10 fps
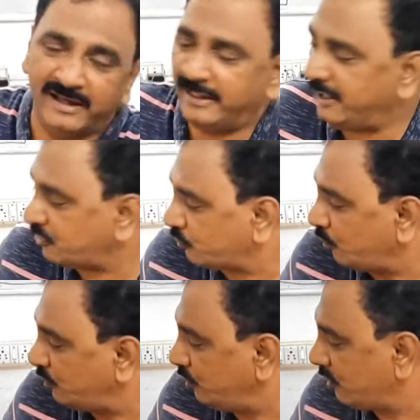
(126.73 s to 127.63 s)
ఇది
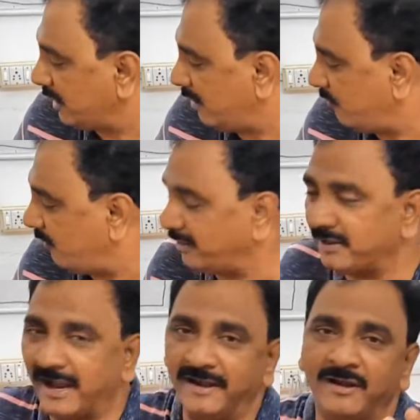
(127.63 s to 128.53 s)
స్టోన్ యొక్క వన్
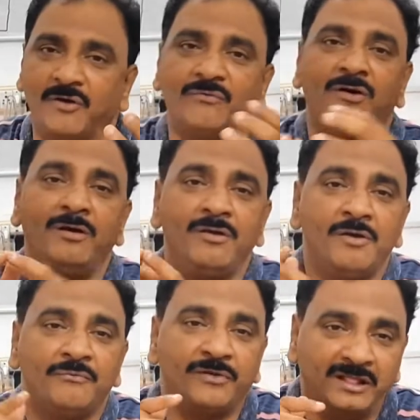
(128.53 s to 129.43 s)
కైండ్ ఆఫ్
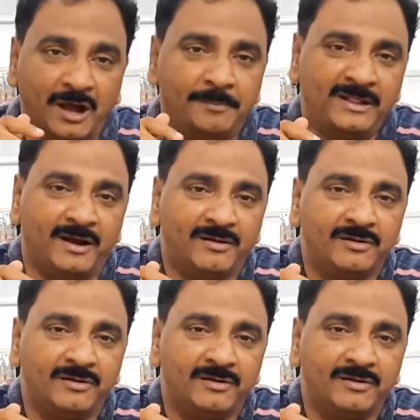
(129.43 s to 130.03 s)
ఫినామినా